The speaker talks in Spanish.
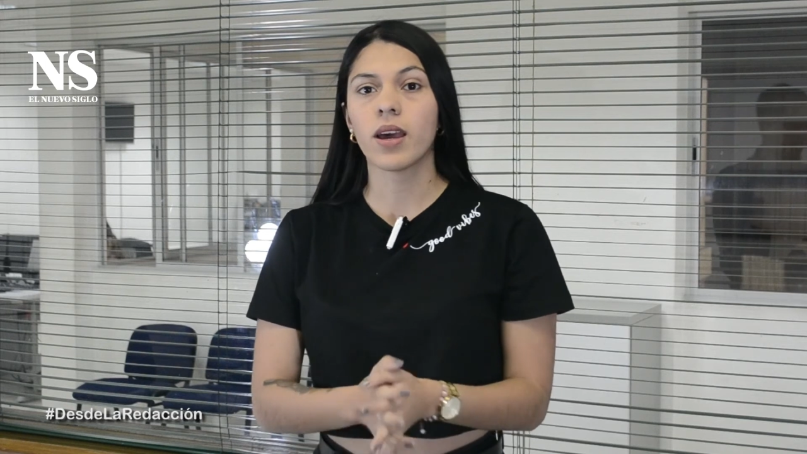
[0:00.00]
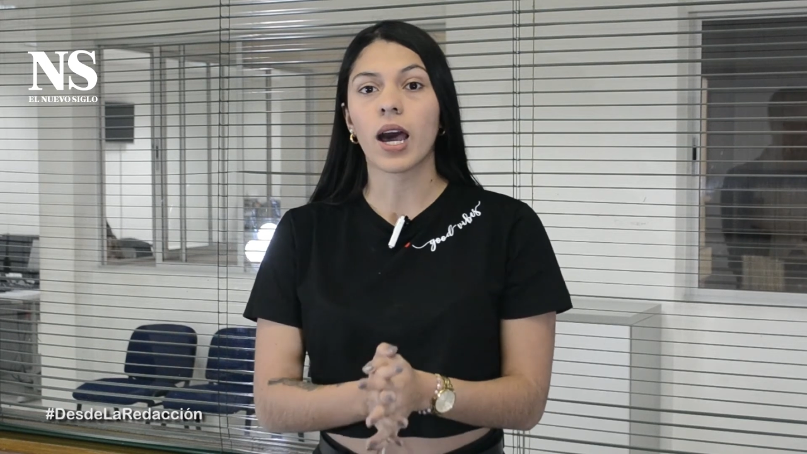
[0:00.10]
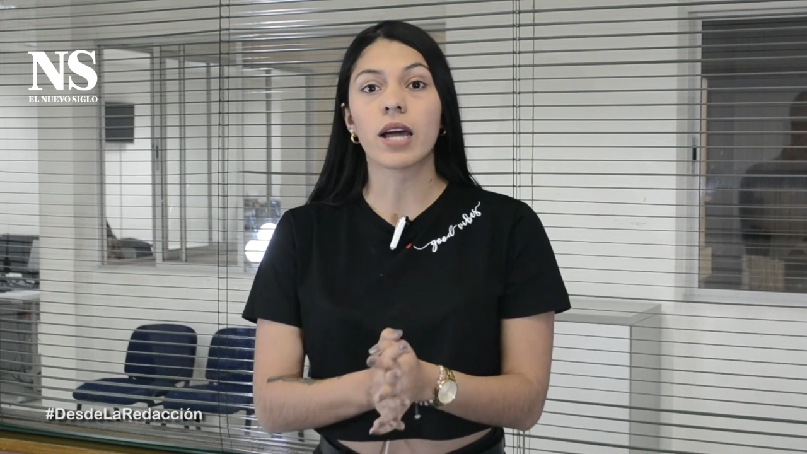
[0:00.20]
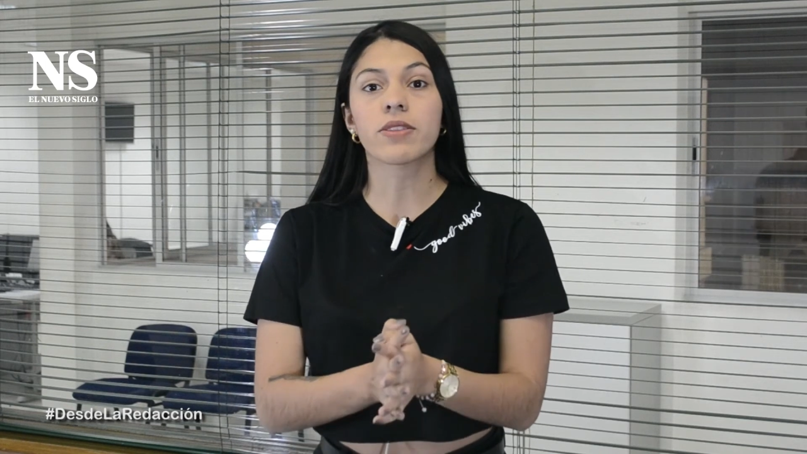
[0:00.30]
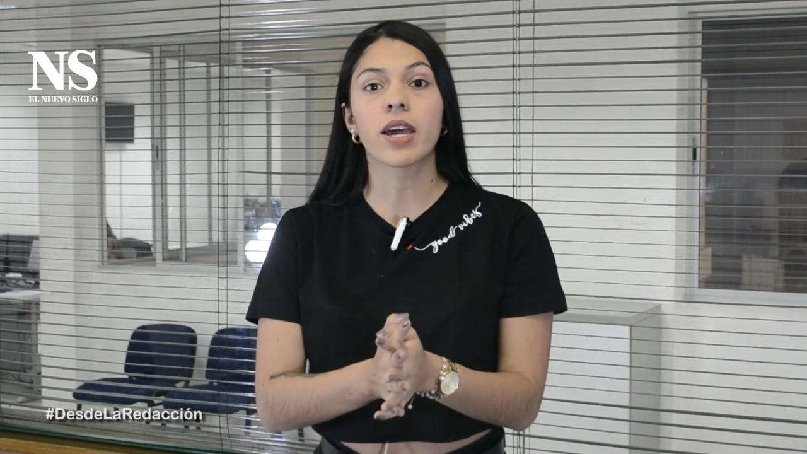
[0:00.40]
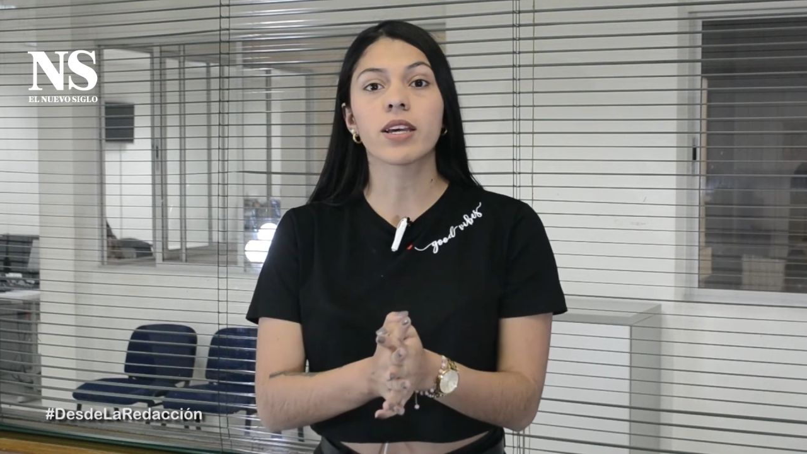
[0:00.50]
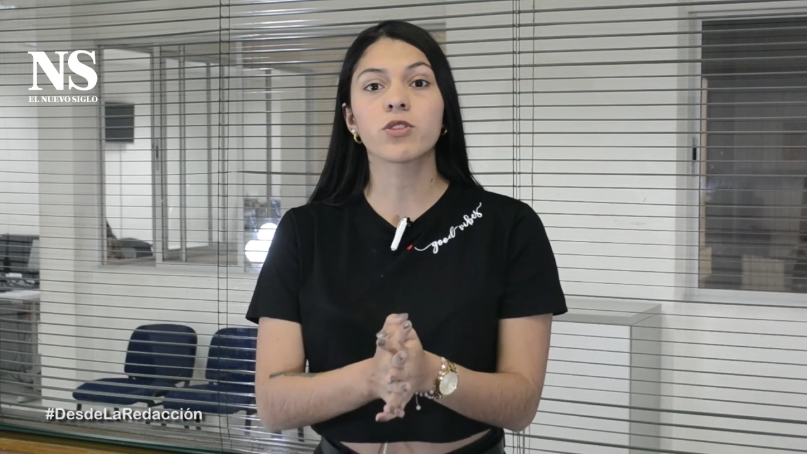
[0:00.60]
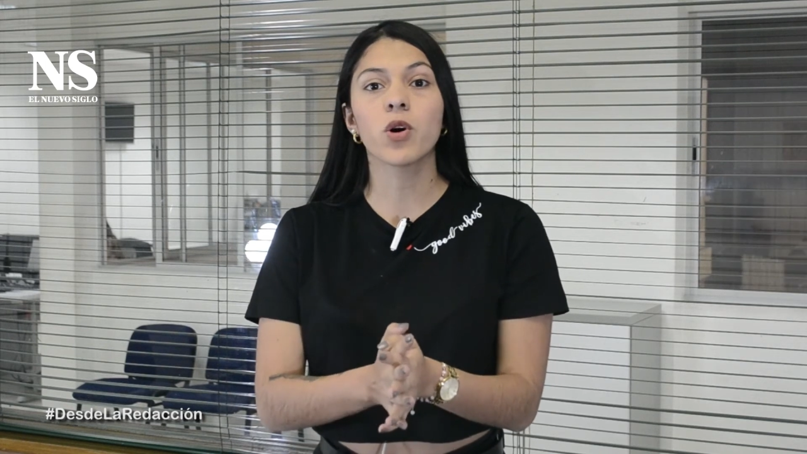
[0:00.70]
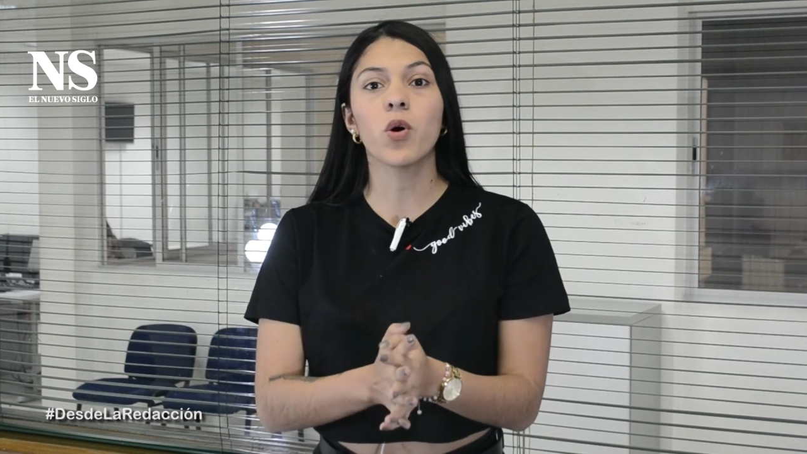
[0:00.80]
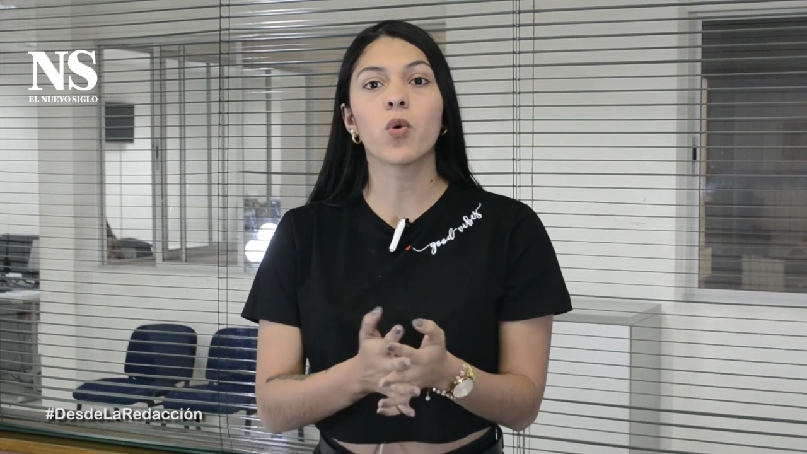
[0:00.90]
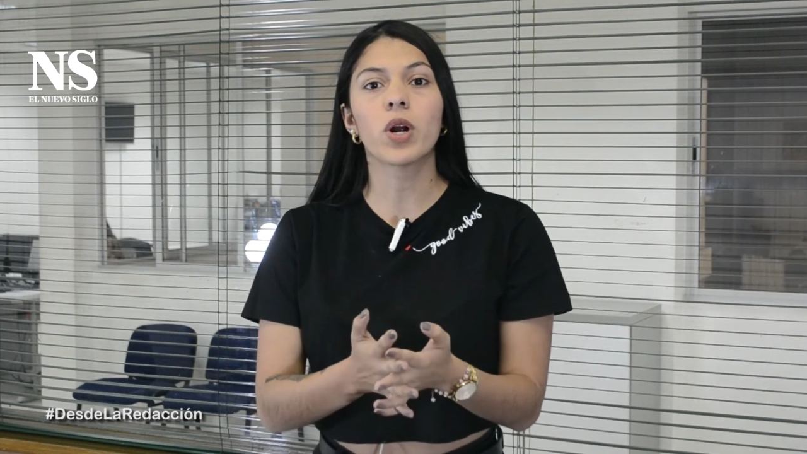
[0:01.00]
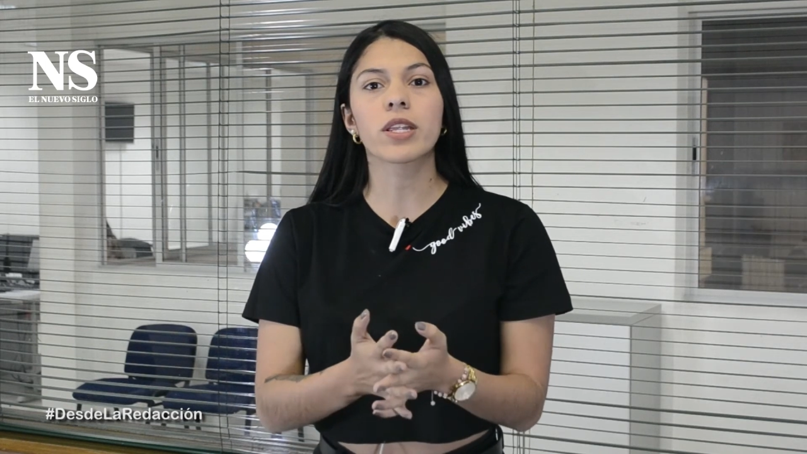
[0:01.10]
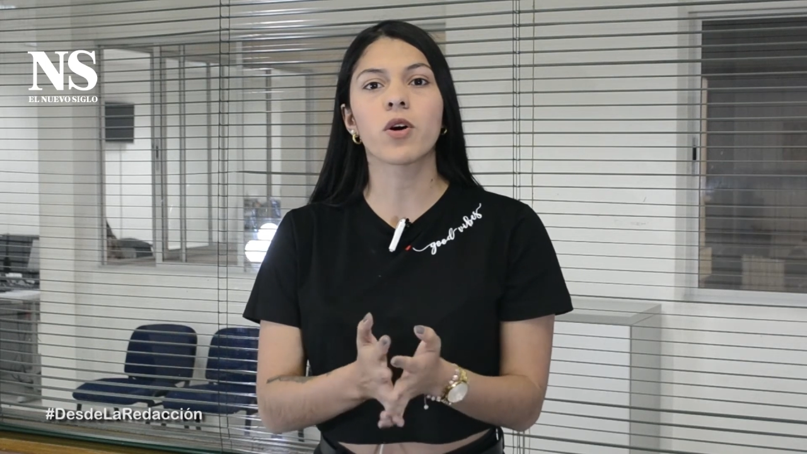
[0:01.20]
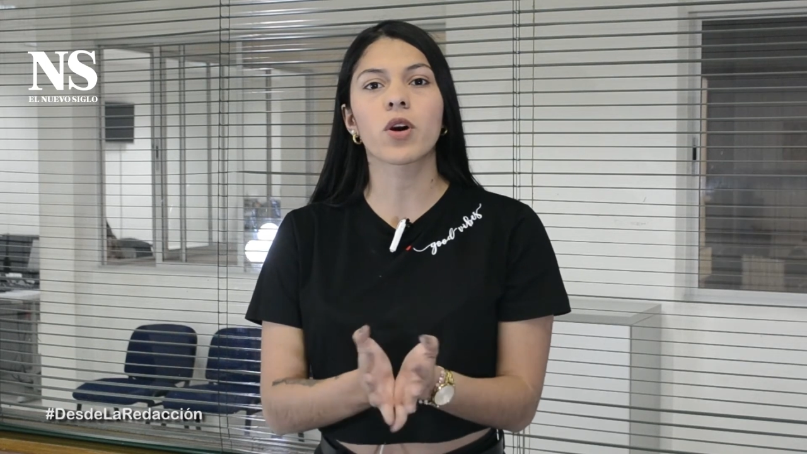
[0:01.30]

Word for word: Ante esto, Uber dijo